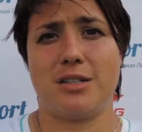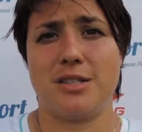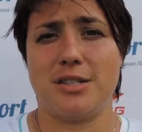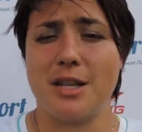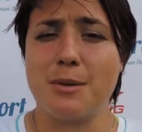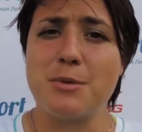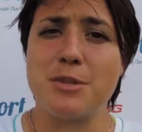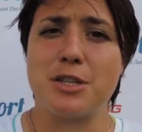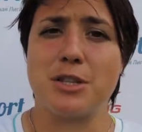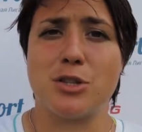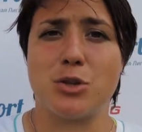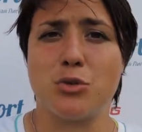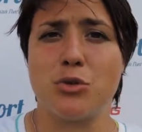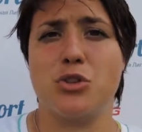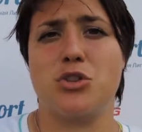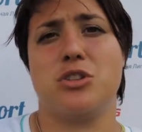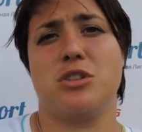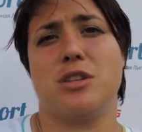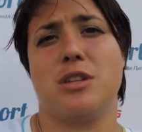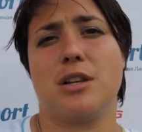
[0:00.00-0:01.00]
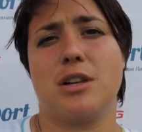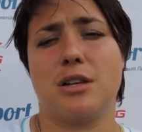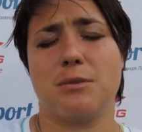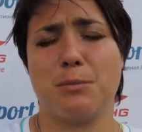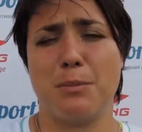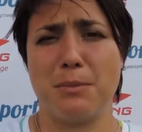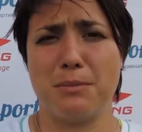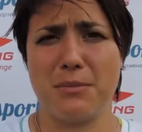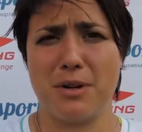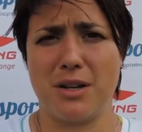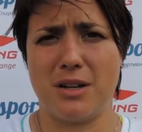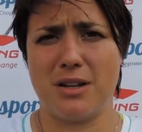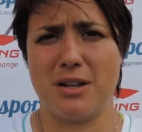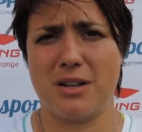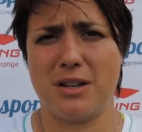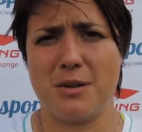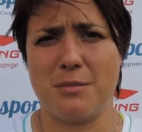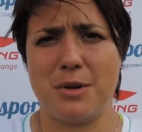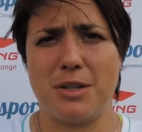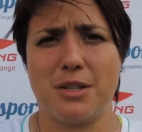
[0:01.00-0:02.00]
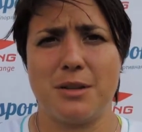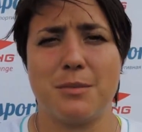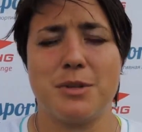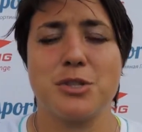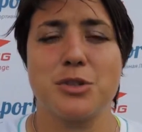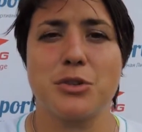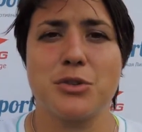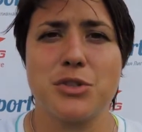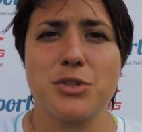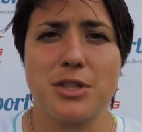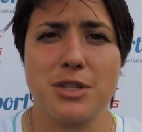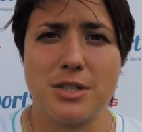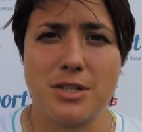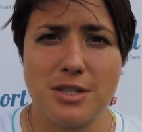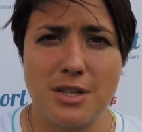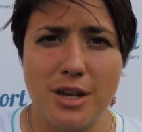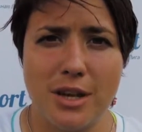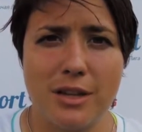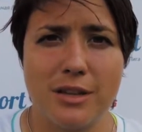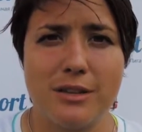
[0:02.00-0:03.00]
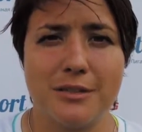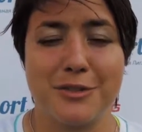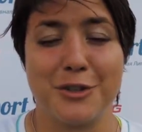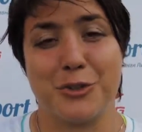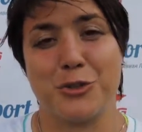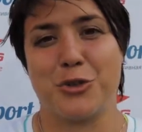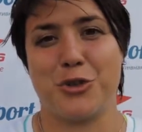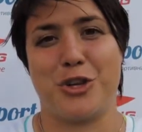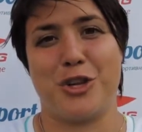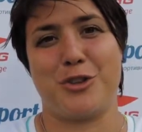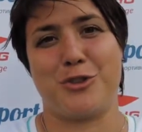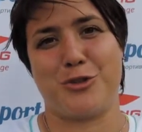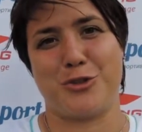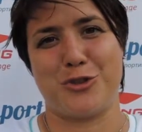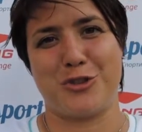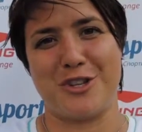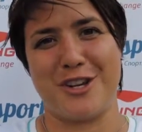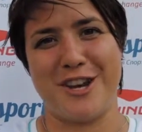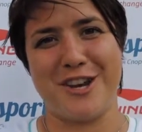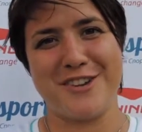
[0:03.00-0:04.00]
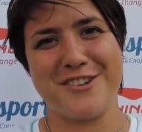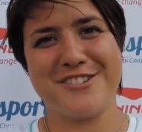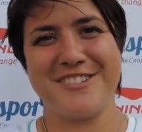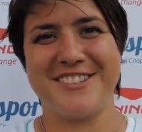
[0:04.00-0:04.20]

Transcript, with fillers: с нами сотрудничает, команда «Московские сирены», в которой я тоже играю,